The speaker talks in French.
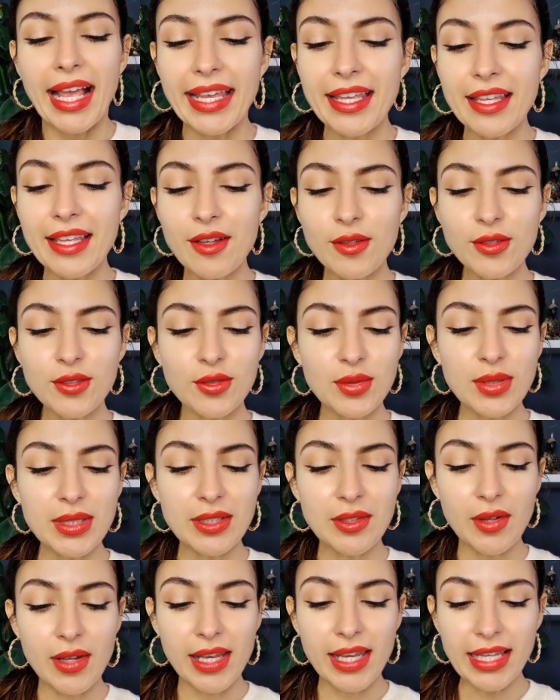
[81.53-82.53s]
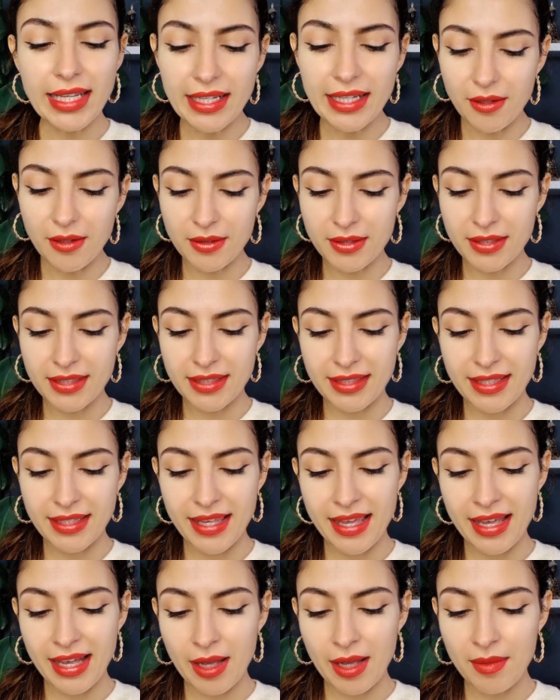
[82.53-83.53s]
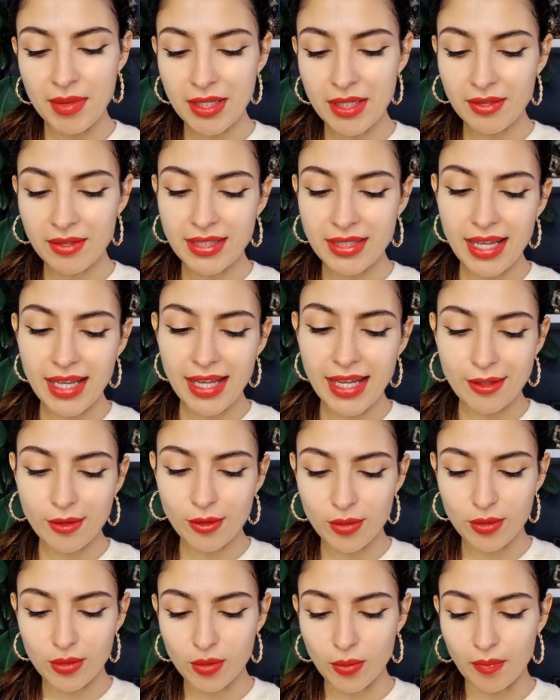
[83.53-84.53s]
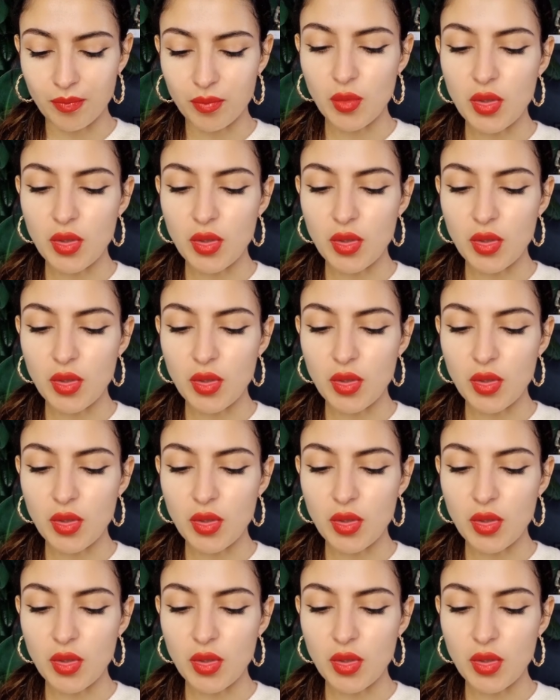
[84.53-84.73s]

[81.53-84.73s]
Et ensuite, les cancers. Amis cancers, attention.